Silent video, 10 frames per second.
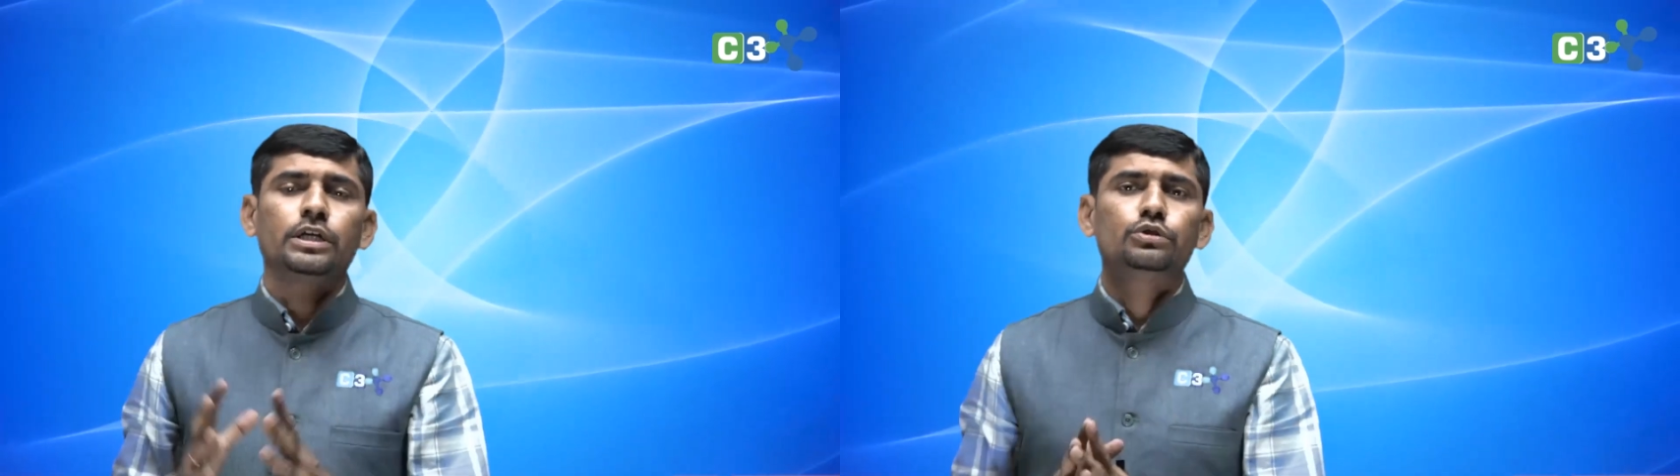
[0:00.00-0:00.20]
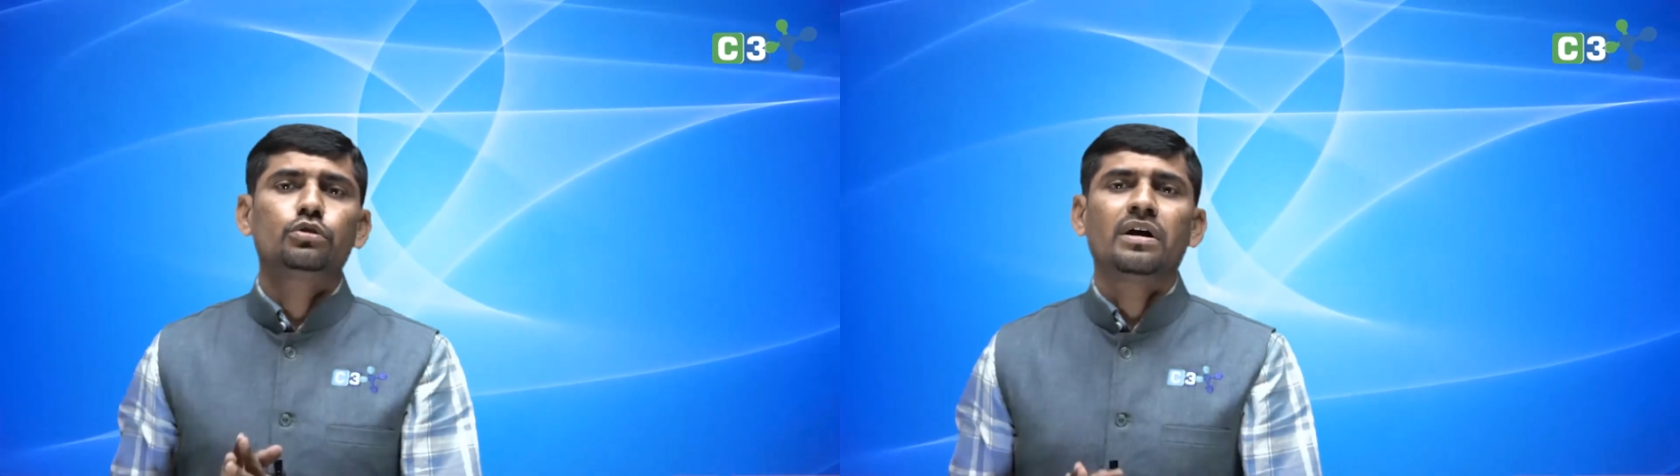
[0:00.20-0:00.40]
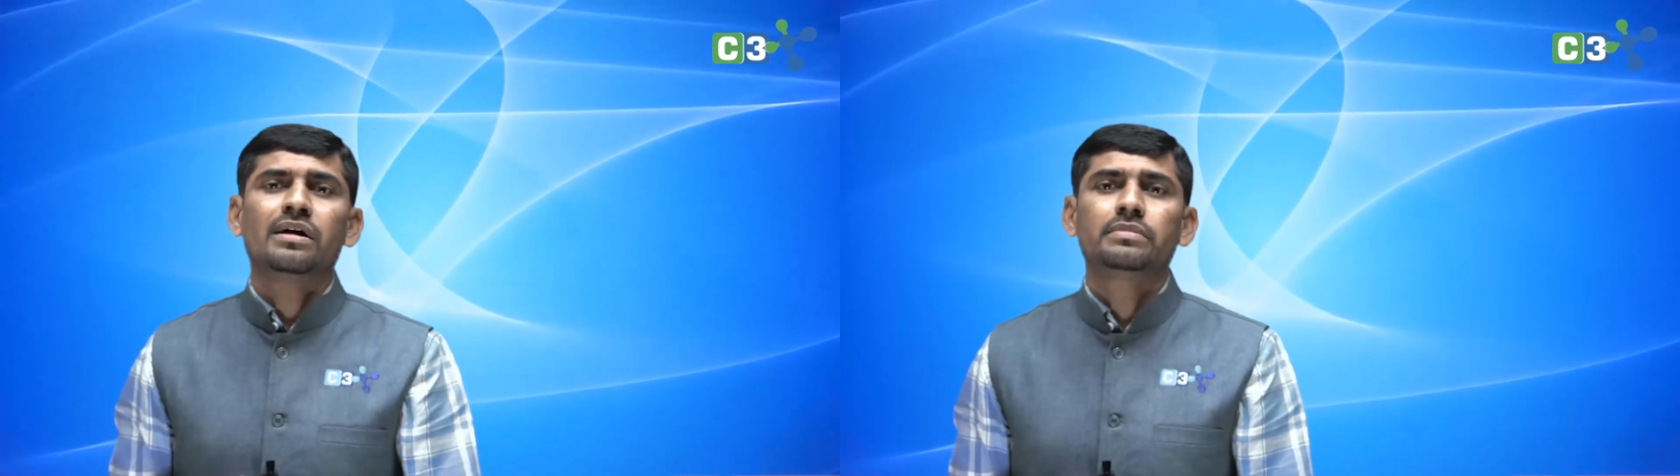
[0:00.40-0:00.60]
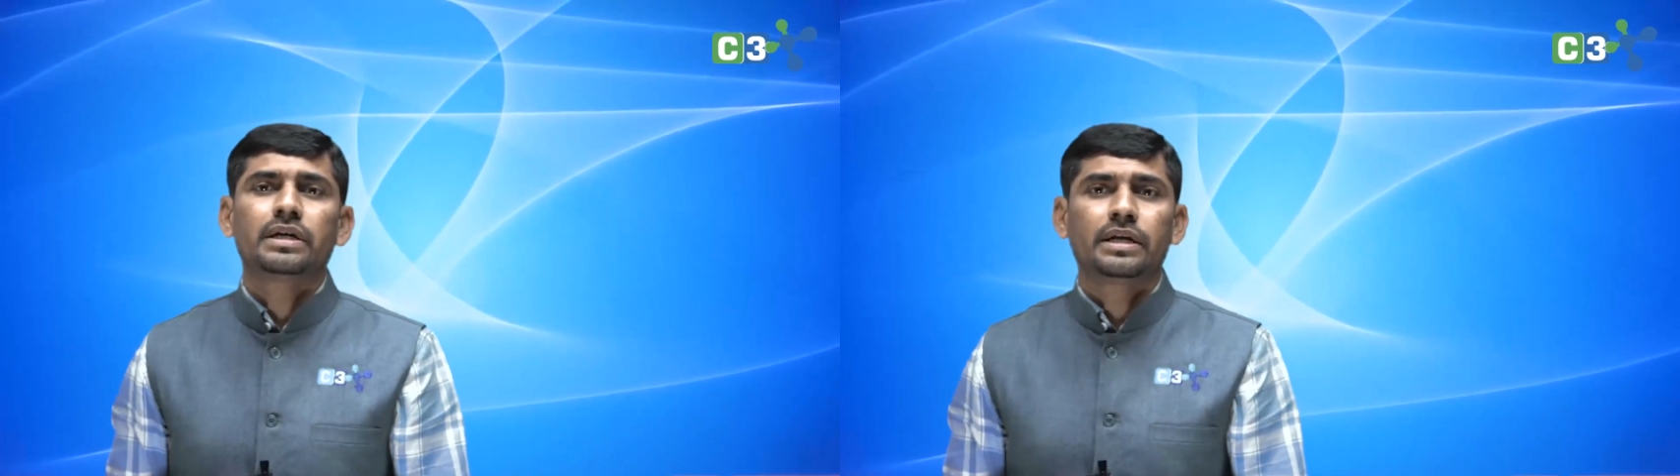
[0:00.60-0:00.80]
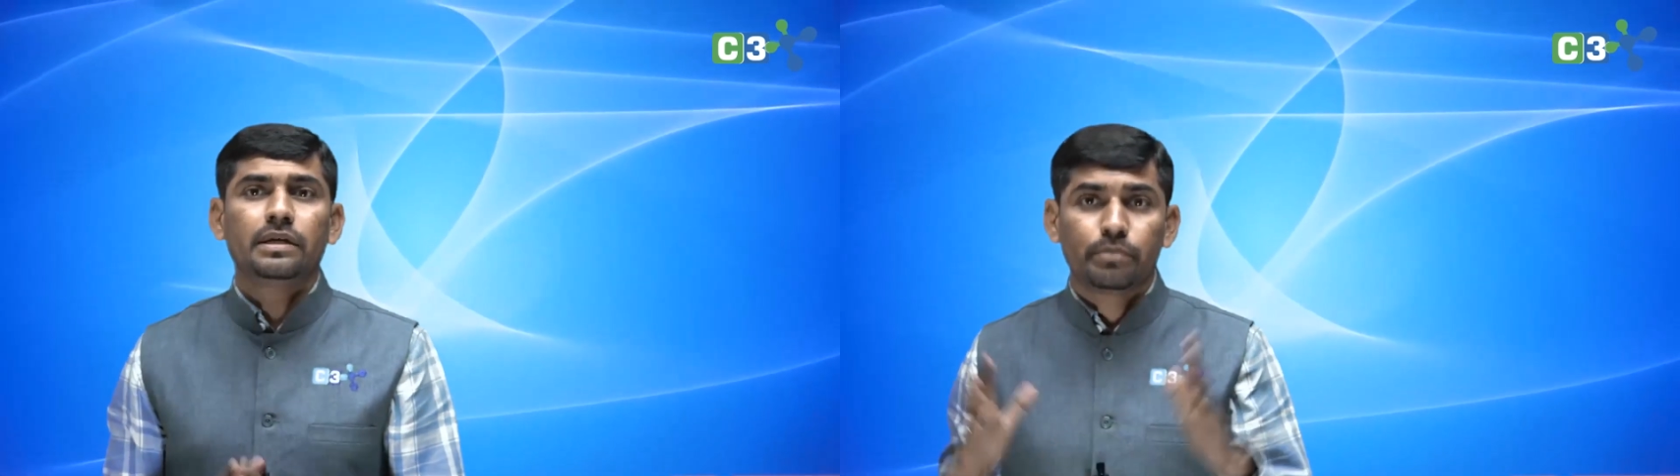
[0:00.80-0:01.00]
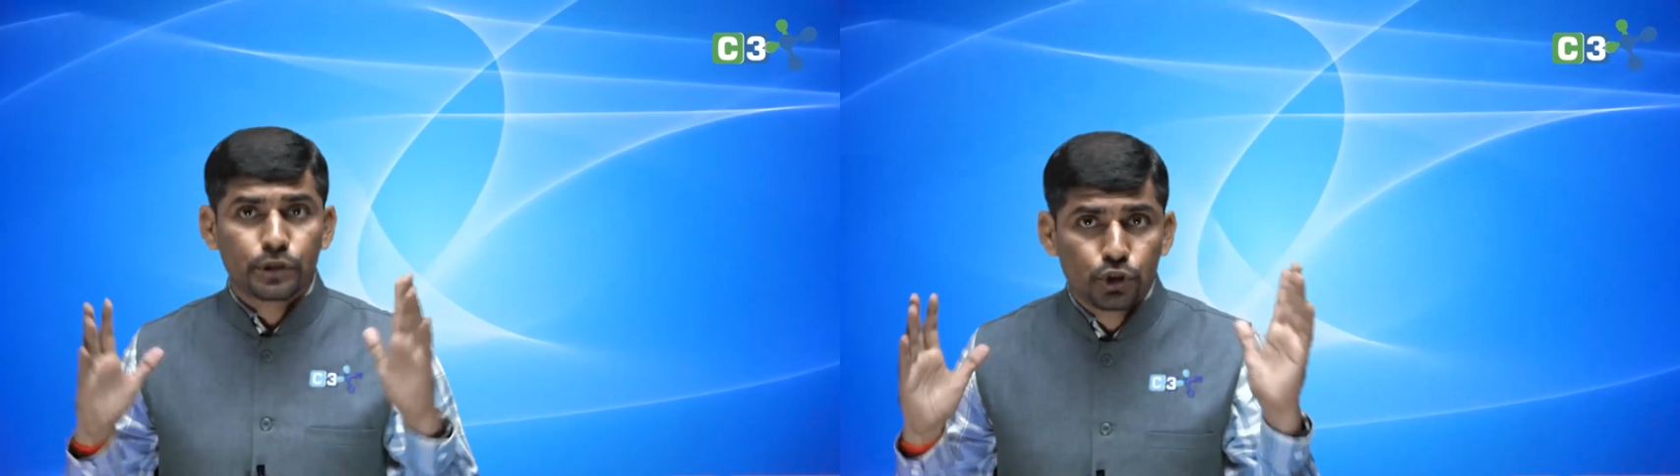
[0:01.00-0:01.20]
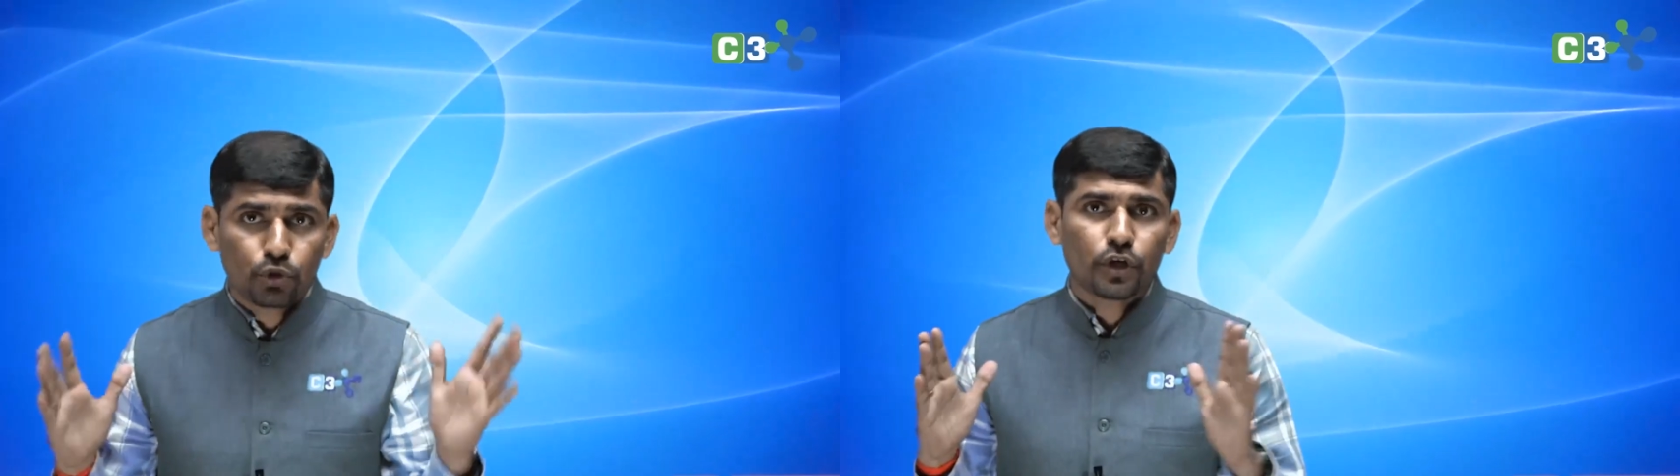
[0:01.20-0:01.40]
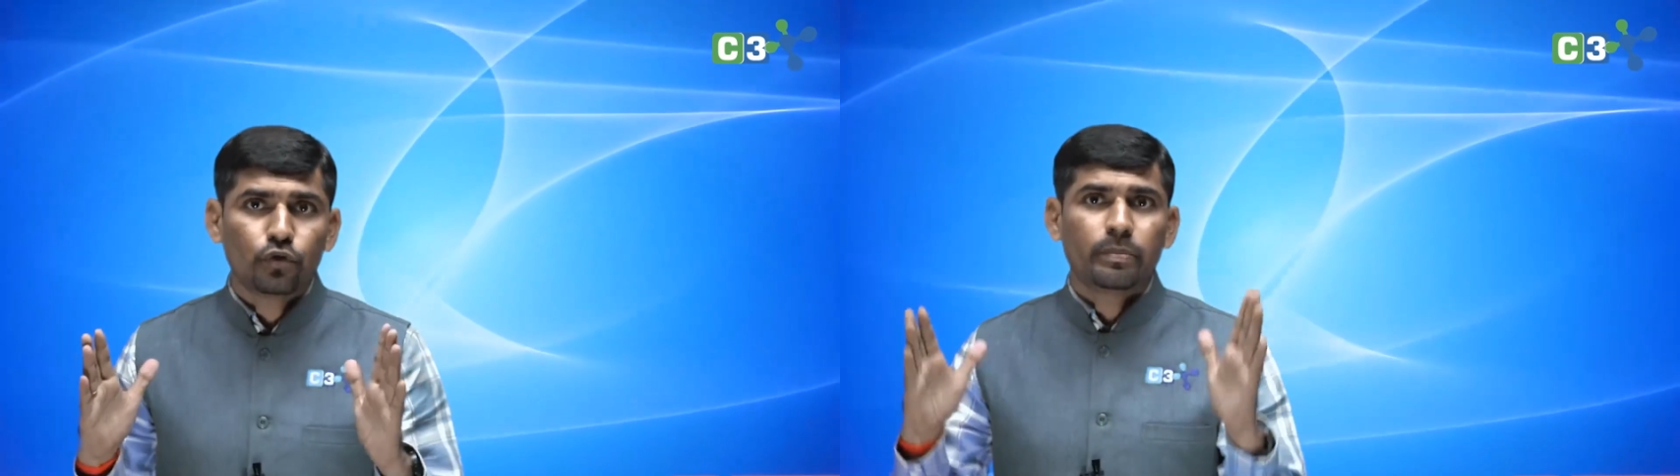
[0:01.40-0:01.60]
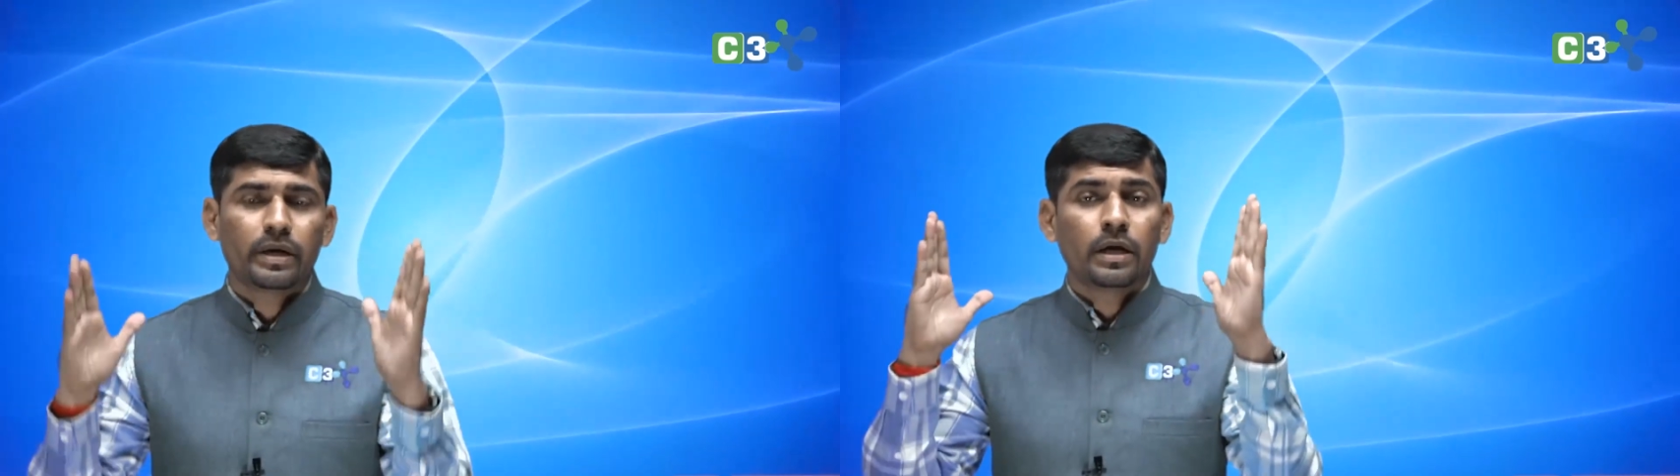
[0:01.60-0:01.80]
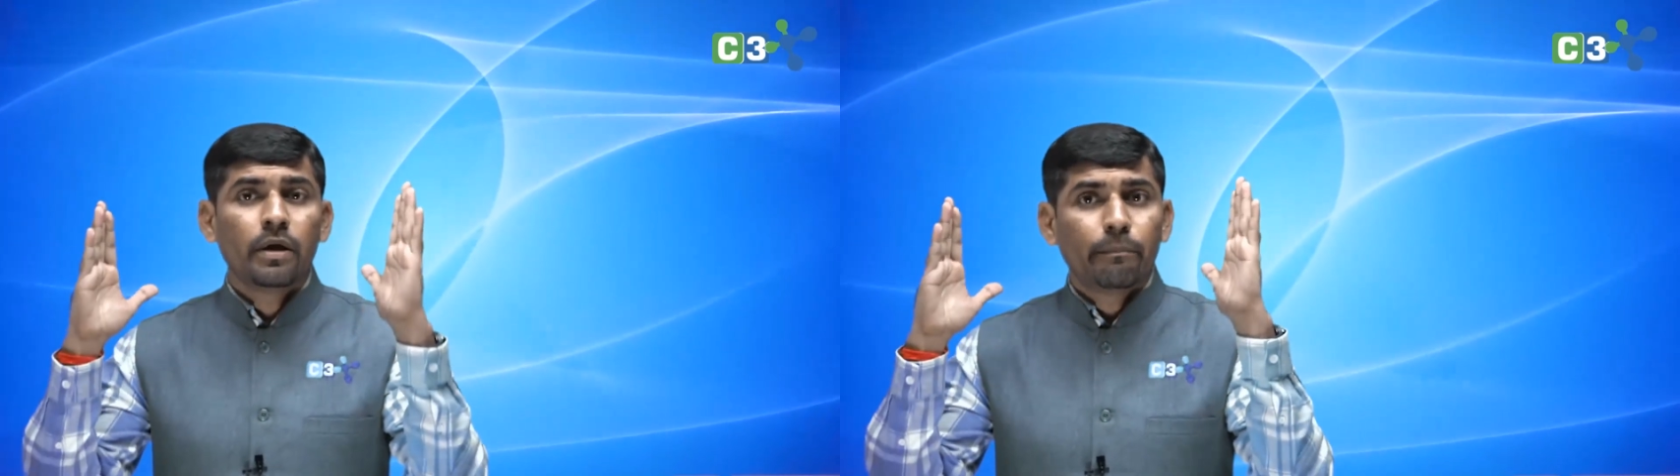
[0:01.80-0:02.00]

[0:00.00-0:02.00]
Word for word: जो काम कर रहे हैं बच्चों के ऊपर